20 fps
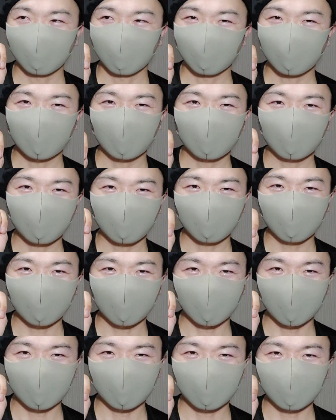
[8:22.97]
保険の
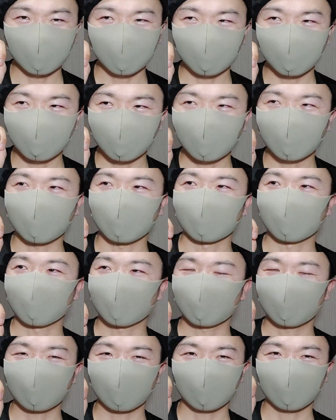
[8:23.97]
勧誘は
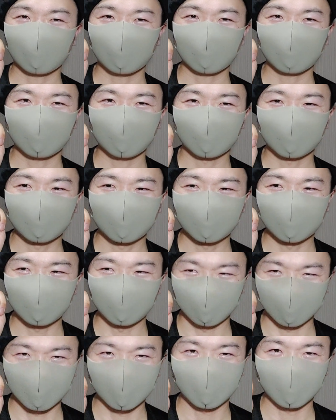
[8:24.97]
大体
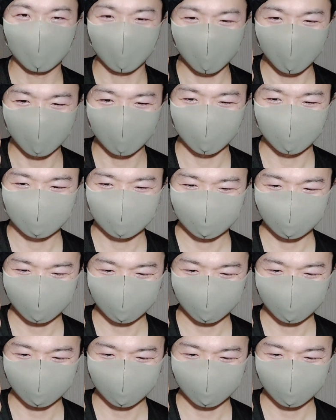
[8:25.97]
女性で